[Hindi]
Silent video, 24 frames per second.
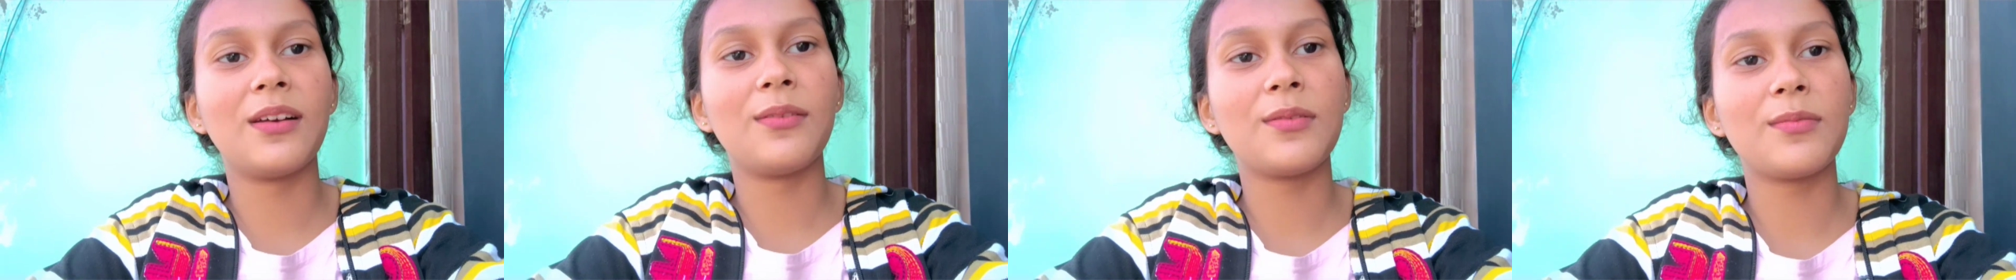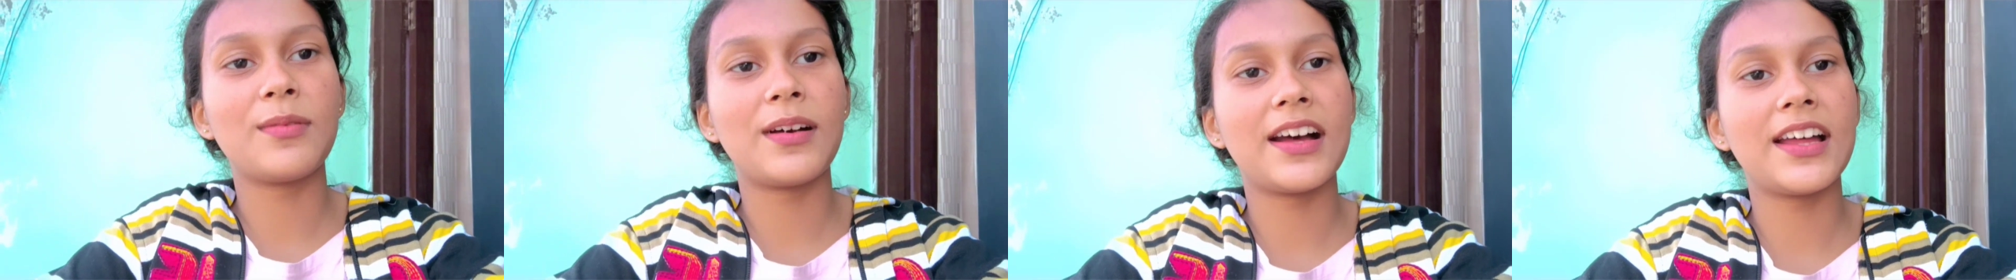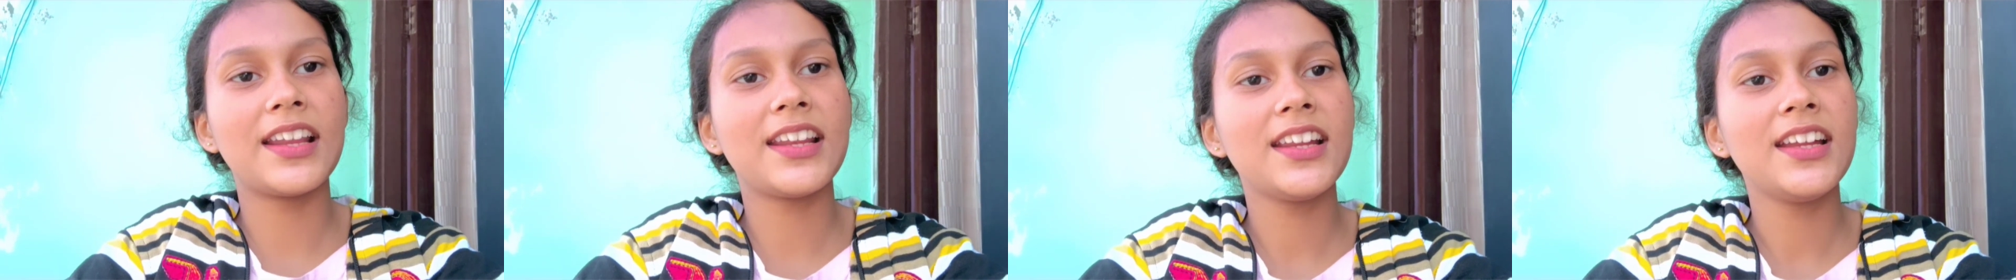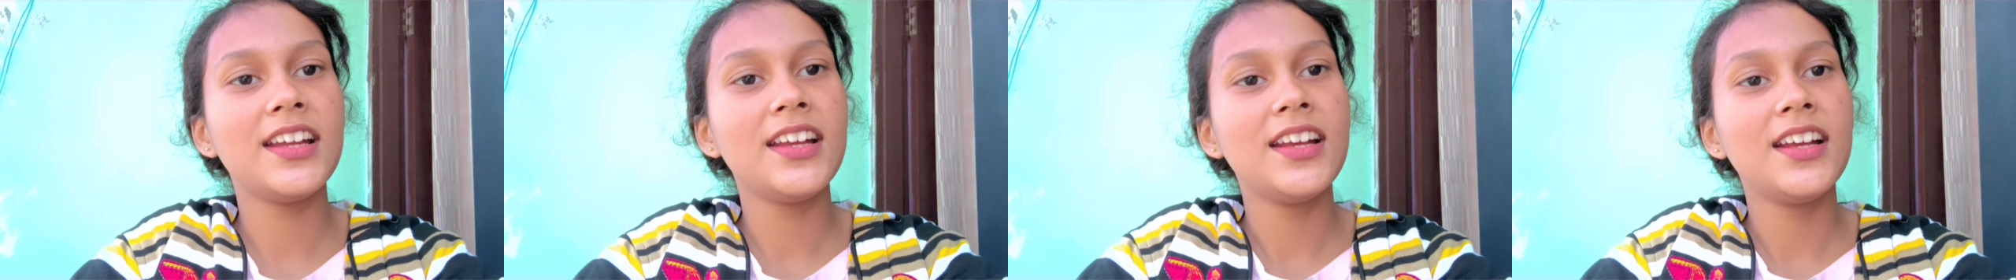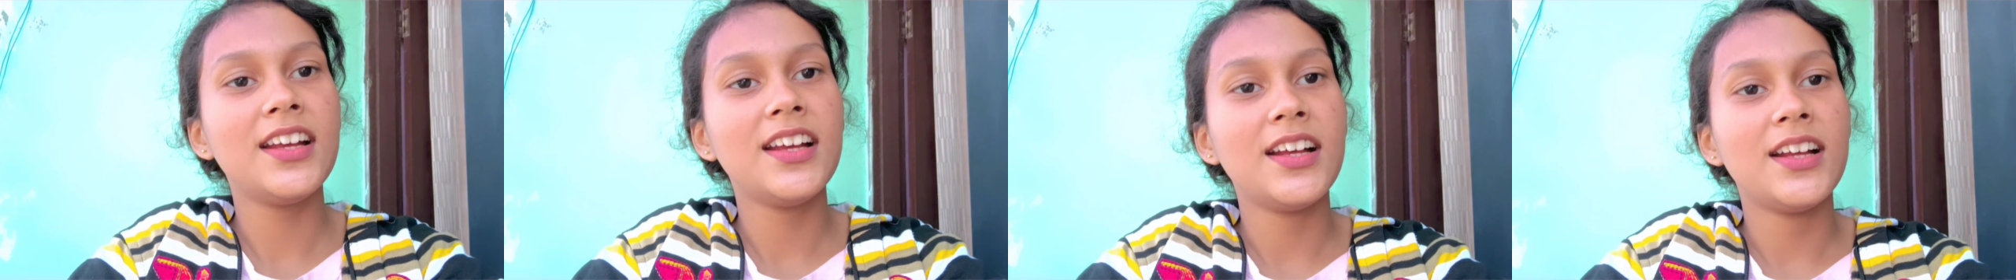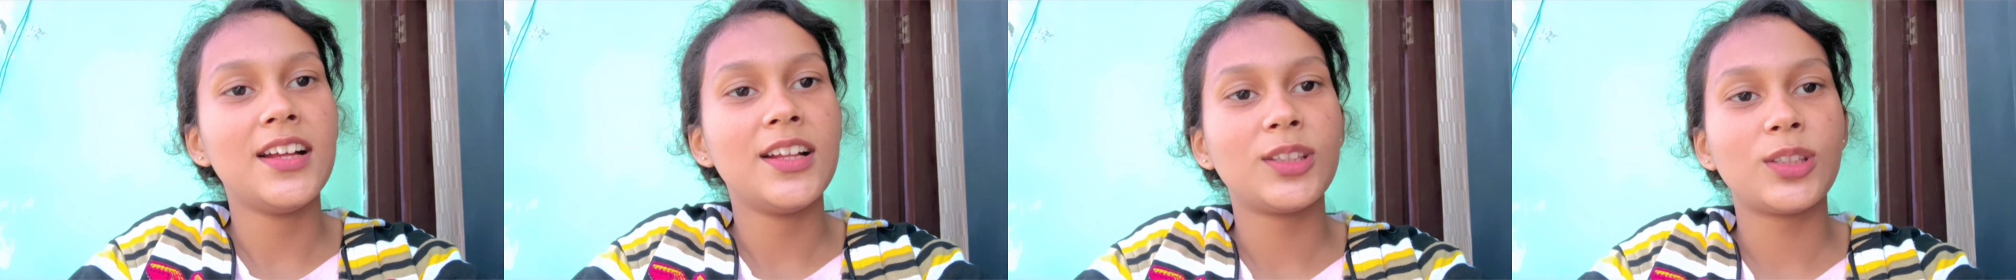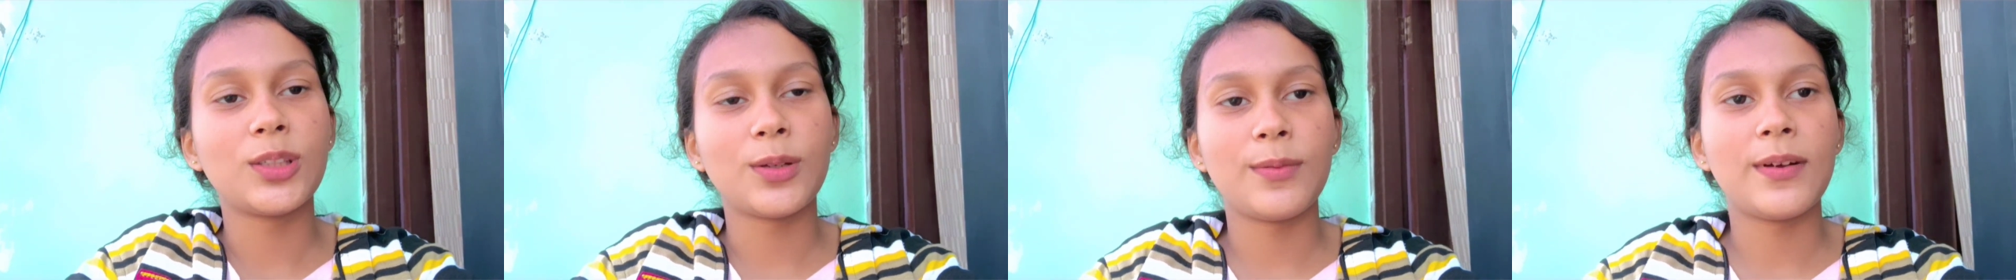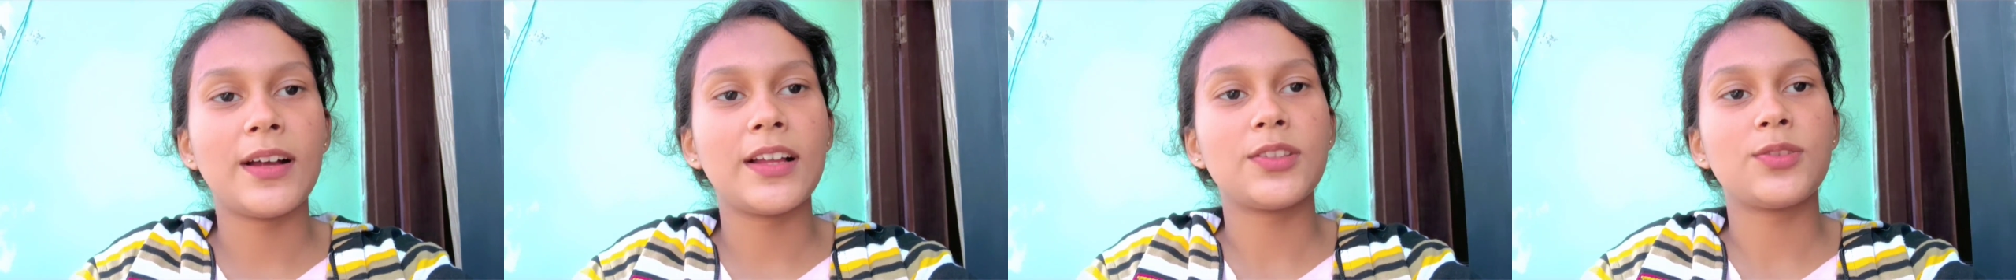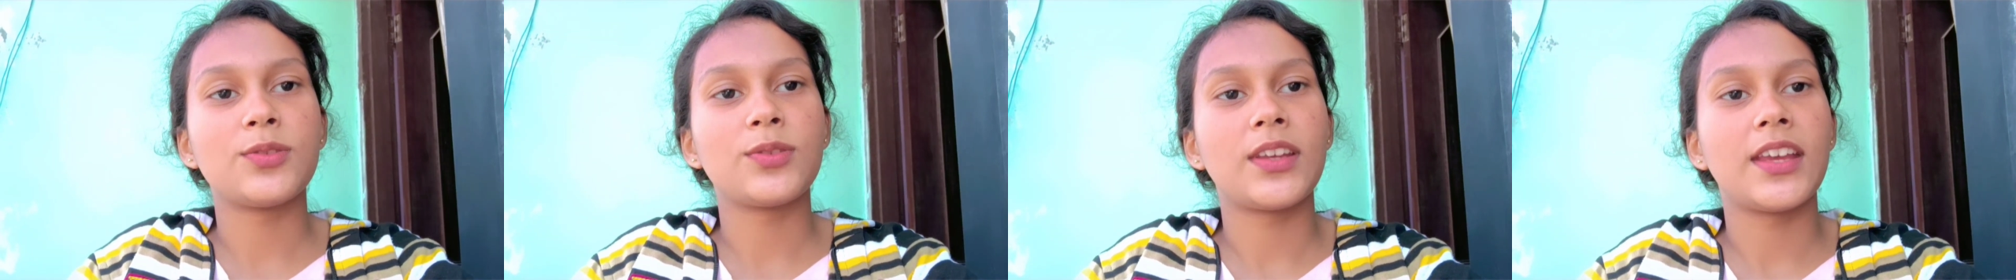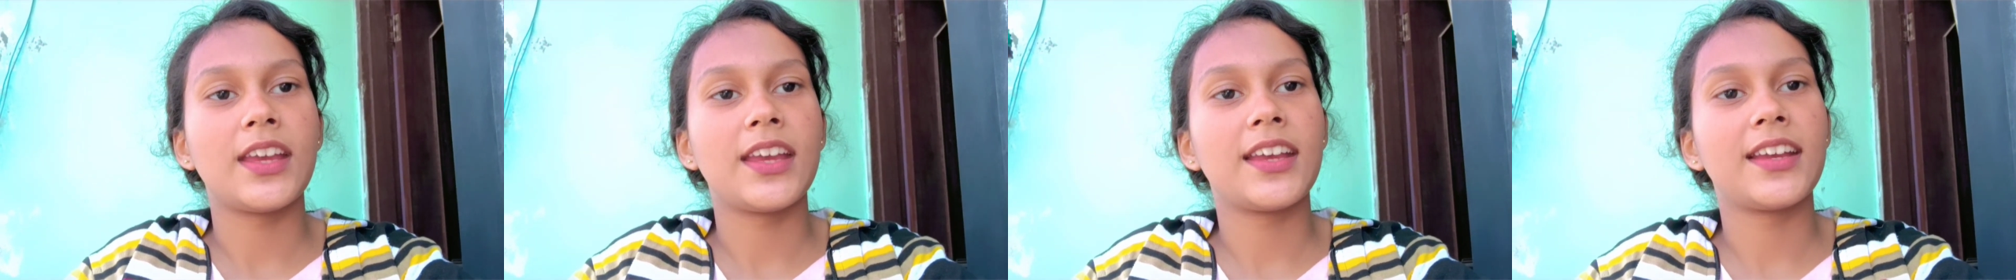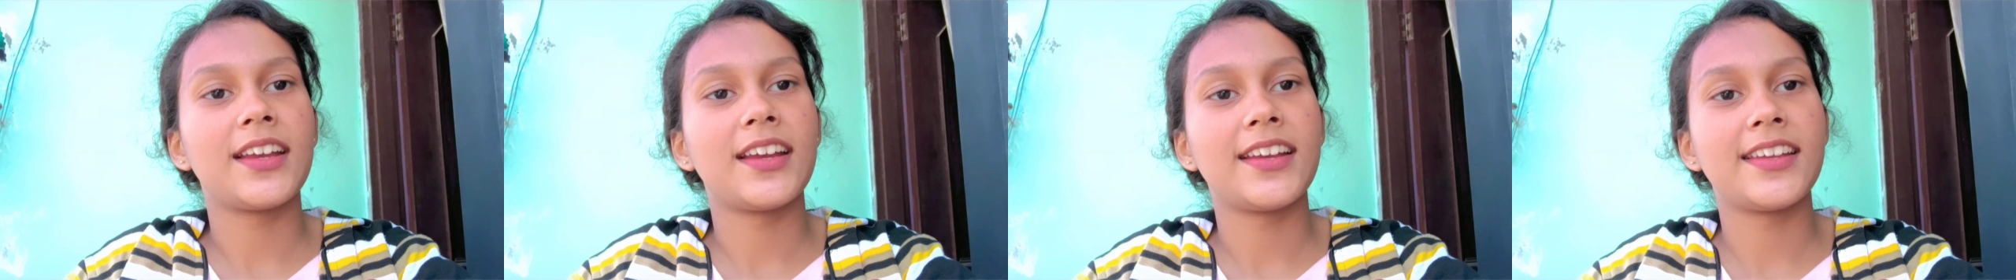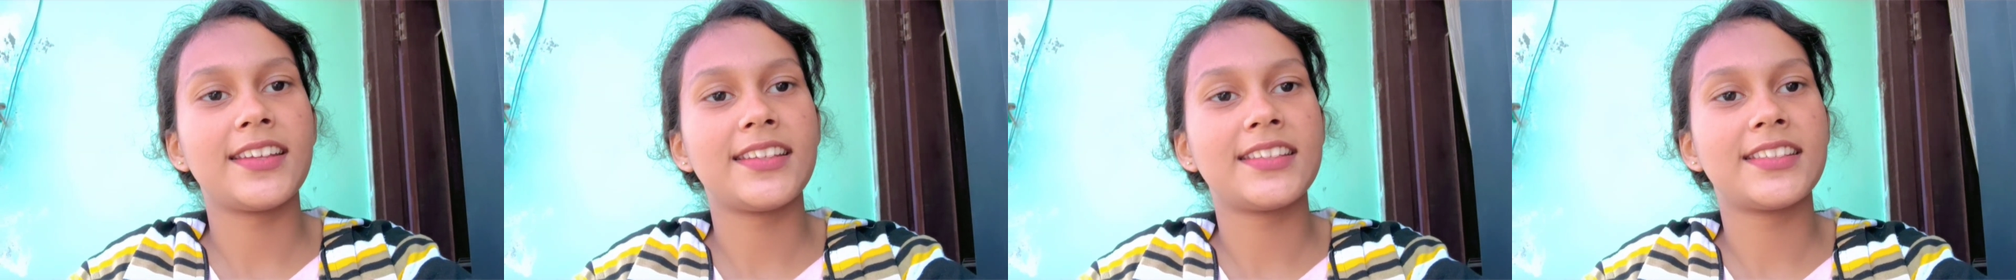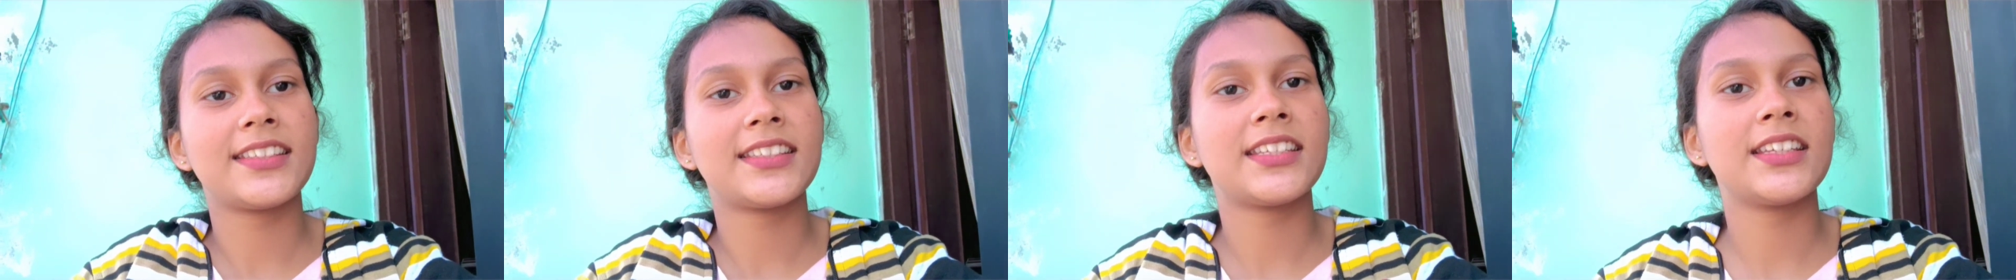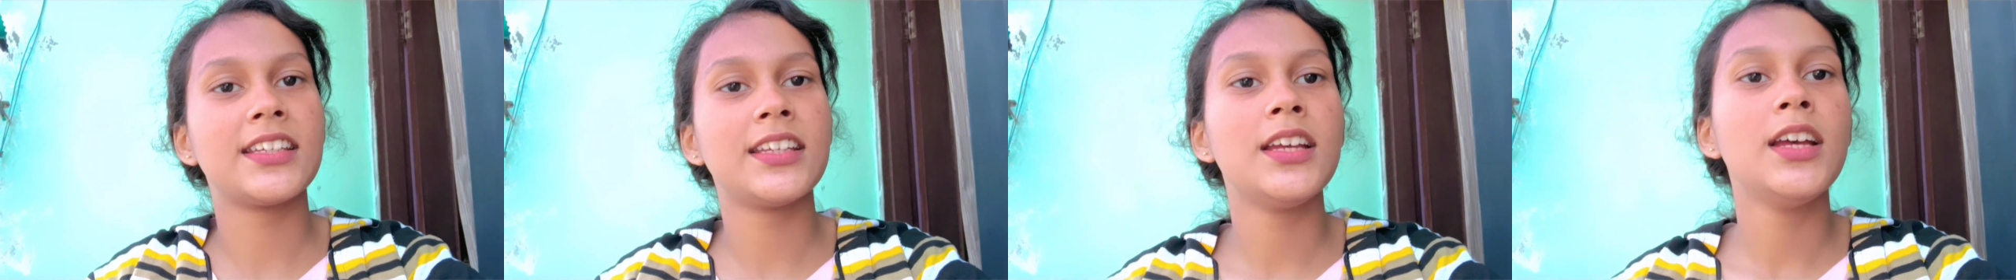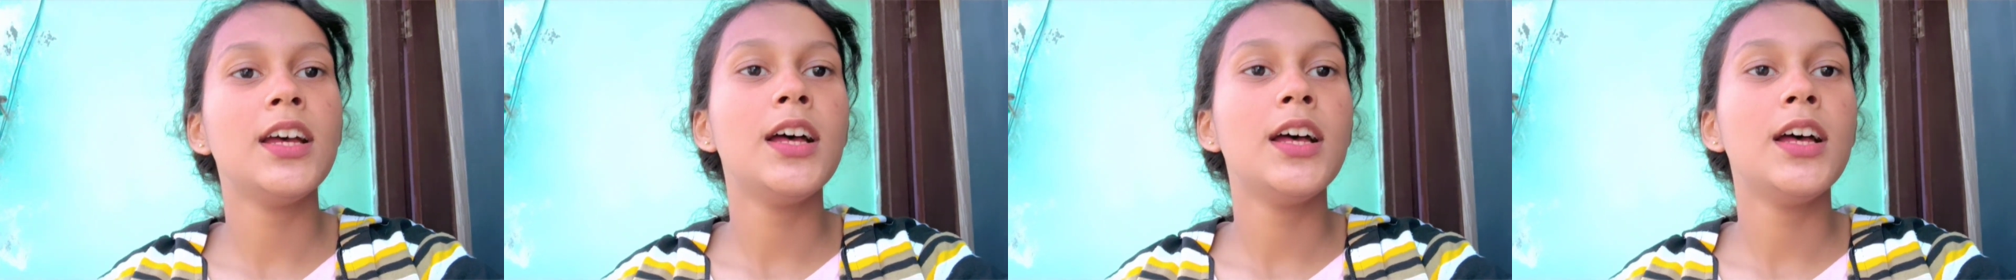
गया हमें बाहर तो हम आ चुके हैं से